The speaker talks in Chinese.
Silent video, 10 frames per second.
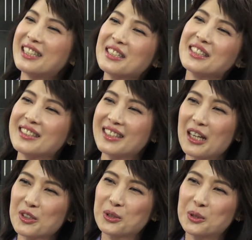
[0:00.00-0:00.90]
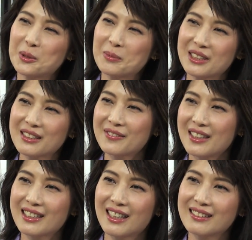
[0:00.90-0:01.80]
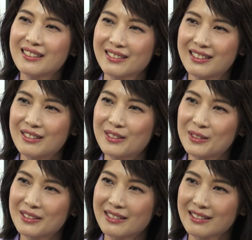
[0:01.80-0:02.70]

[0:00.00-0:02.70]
其实下厨我不是非常有兴趣。